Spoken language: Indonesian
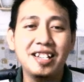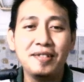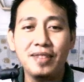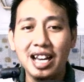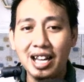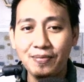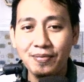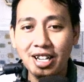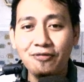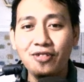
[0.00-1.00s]
malam
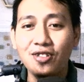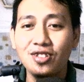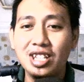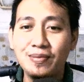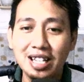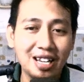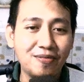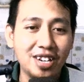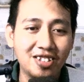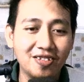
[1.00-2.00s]
ini fokus debat
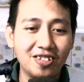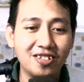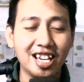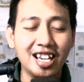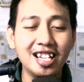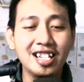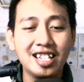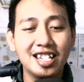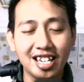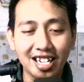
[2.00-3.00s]
capres dulu ya.
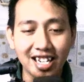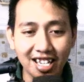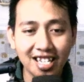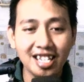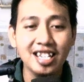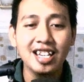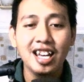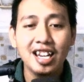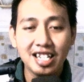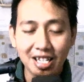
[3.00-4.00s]
Dan ini
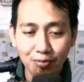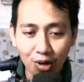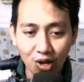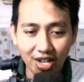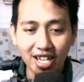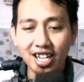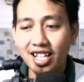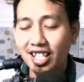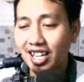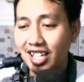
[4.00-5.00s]
di polling
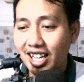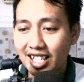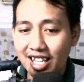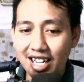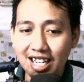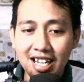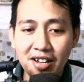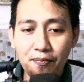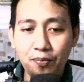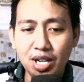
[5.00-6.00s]
ini
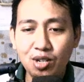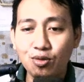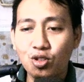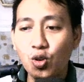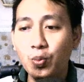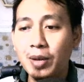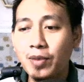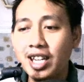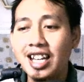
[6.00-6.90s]
ternyata penduduk Mimin,